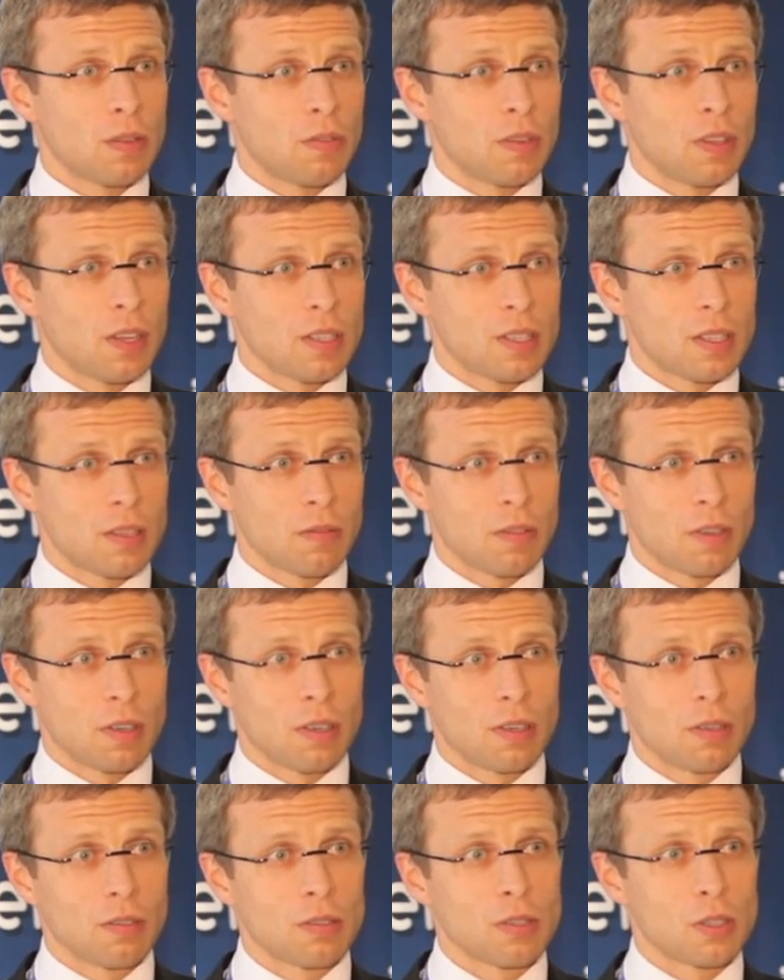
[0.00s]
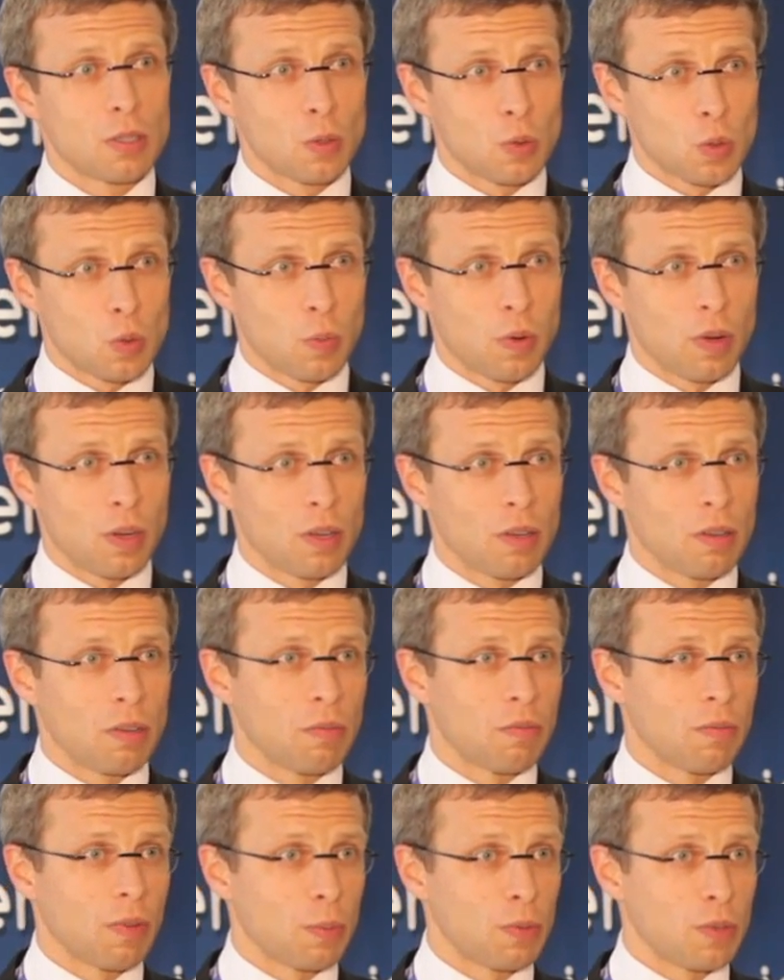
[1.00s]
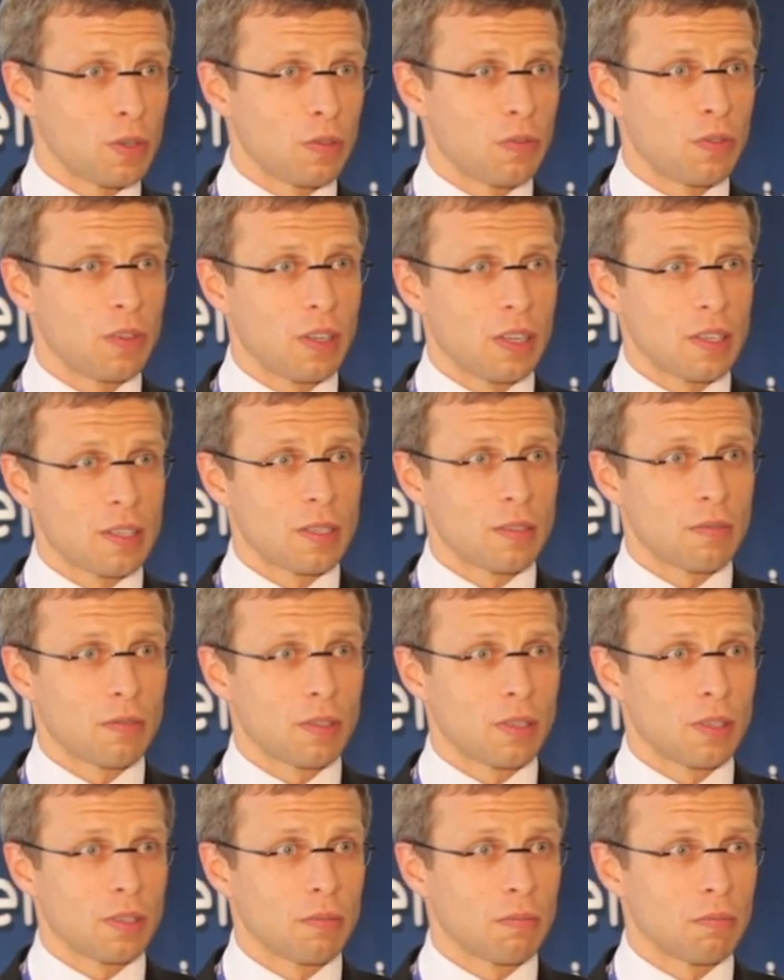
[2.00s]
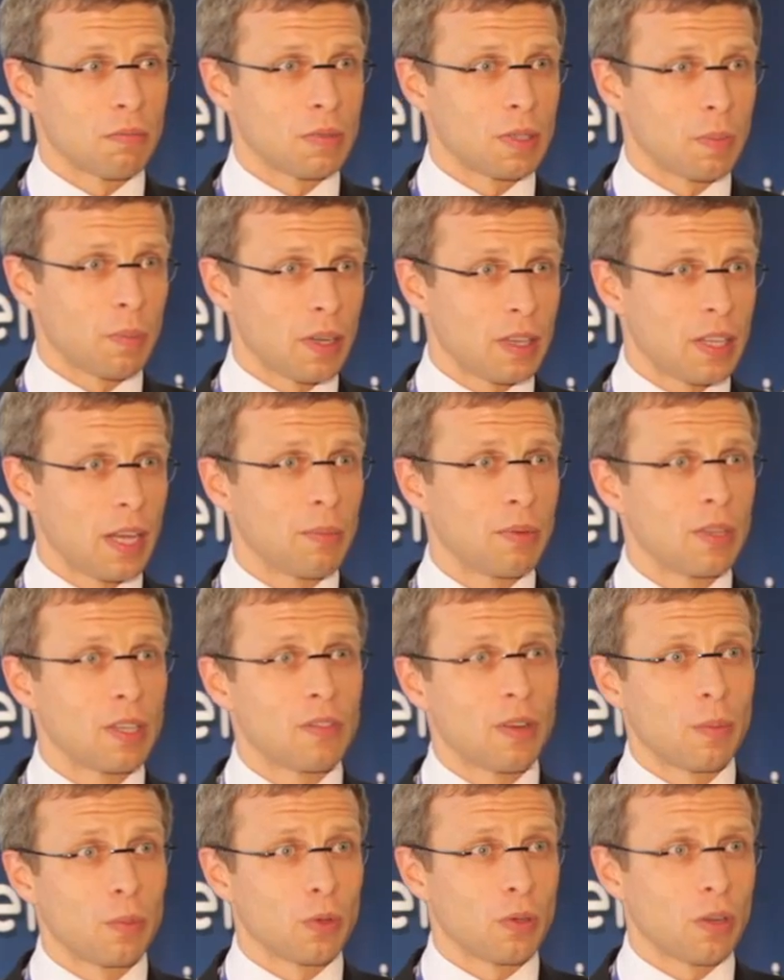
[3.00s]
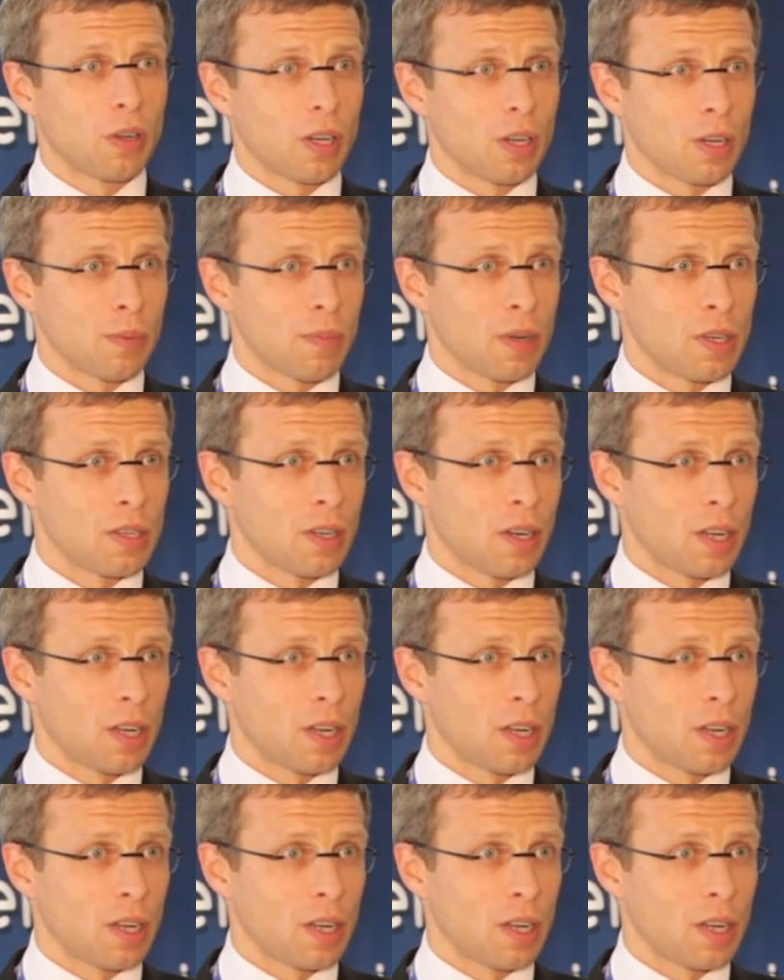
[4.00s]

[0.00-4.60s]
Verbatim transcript: финансовая служба и вообще финансовые департаменты во многих компаниях,